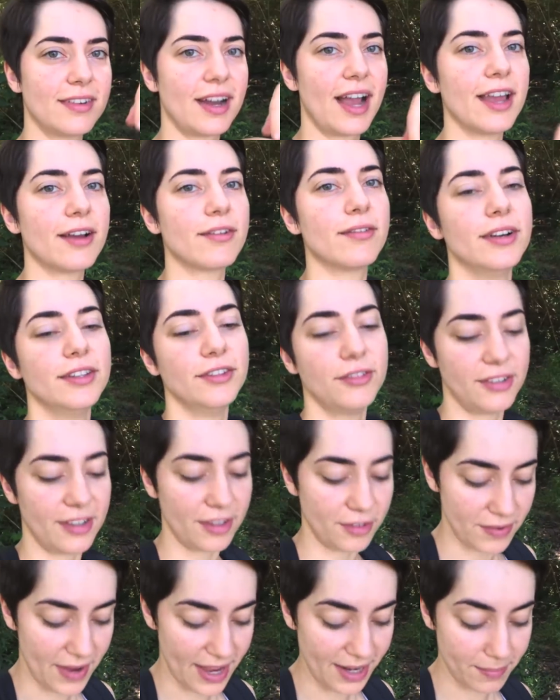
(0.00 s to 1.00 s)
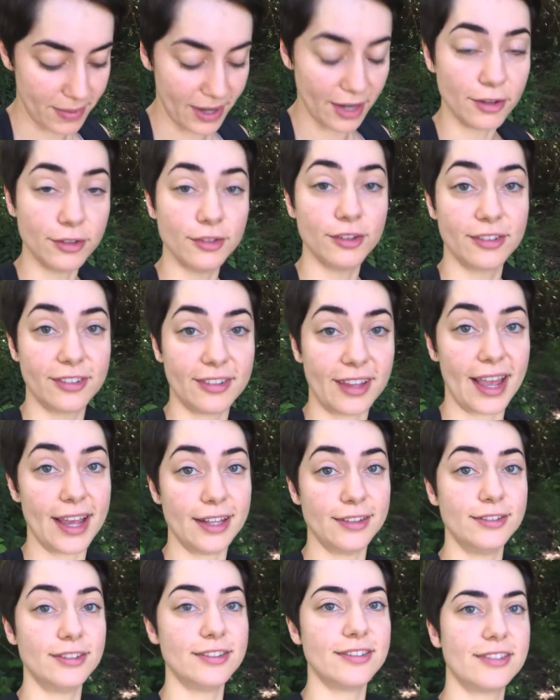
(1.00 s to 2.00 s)
Aí quando vocês vierem para Rio dos
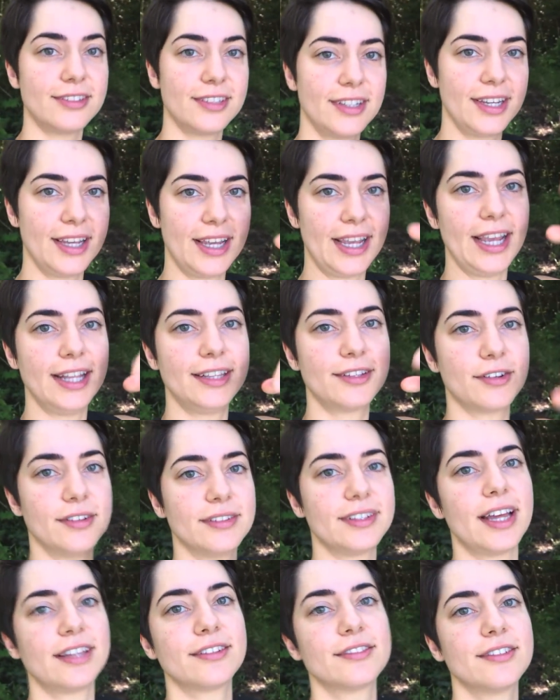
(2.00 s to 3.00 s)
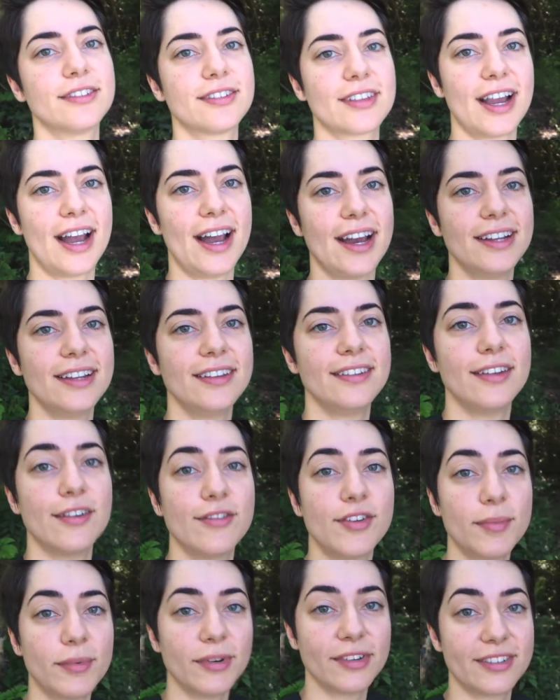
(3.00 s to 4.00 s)
Cedros, entre em contato com os caras e
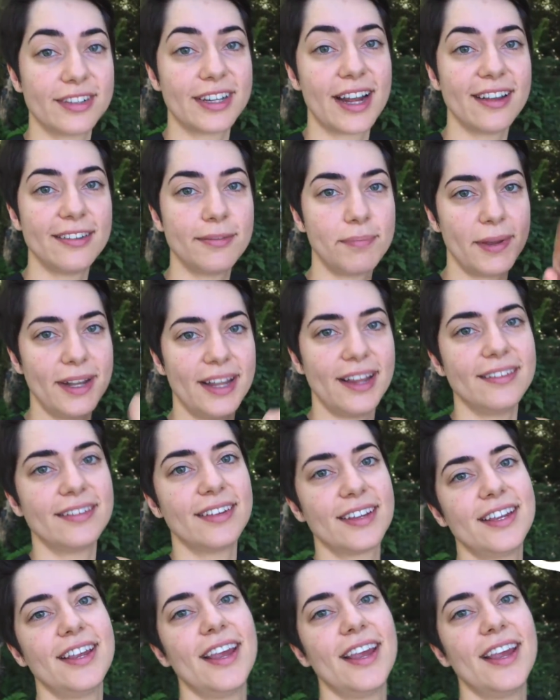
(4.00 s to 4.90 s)
eu vou mostrar a experiência